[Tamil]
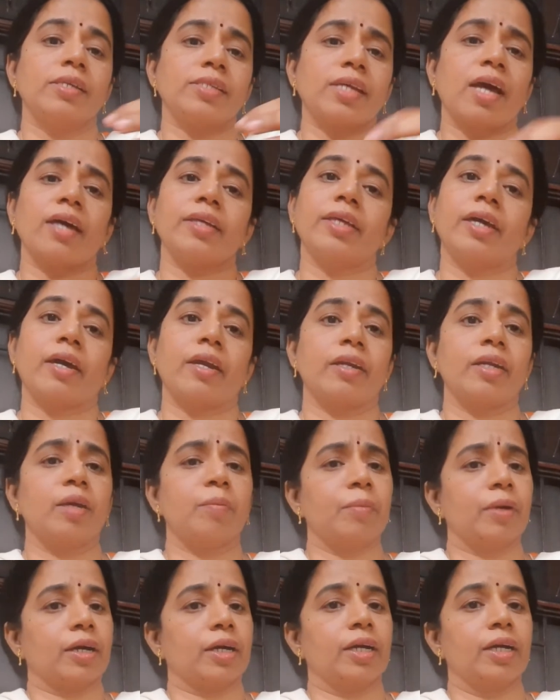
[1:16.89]
சாதாரண
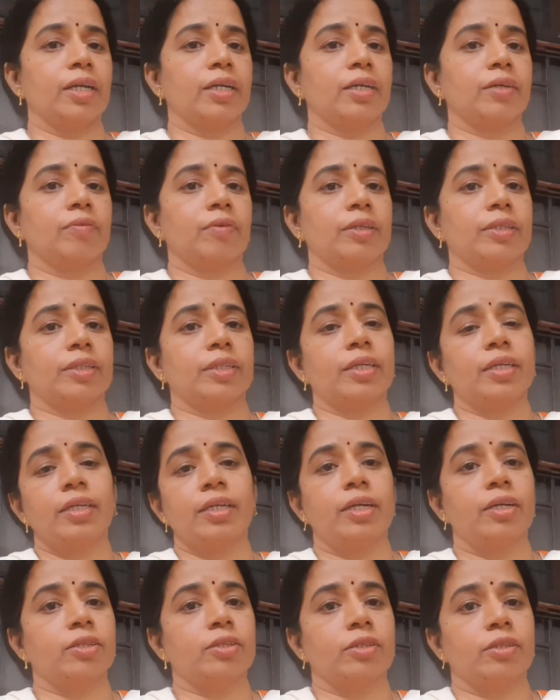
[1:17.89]
மக்களுக்கு வந்து
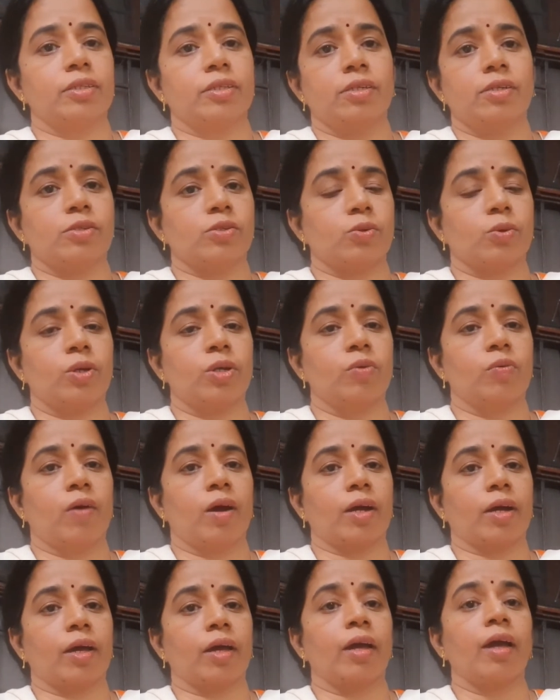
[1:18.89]
எடுத்து
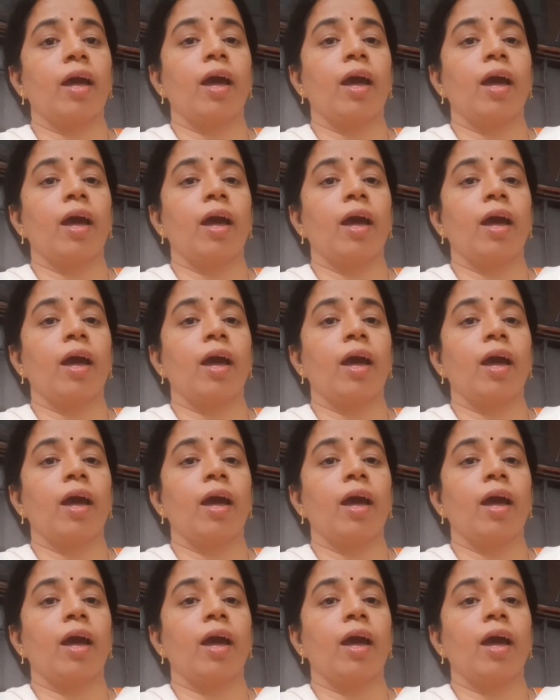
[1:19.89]
சொல்லுவாங்க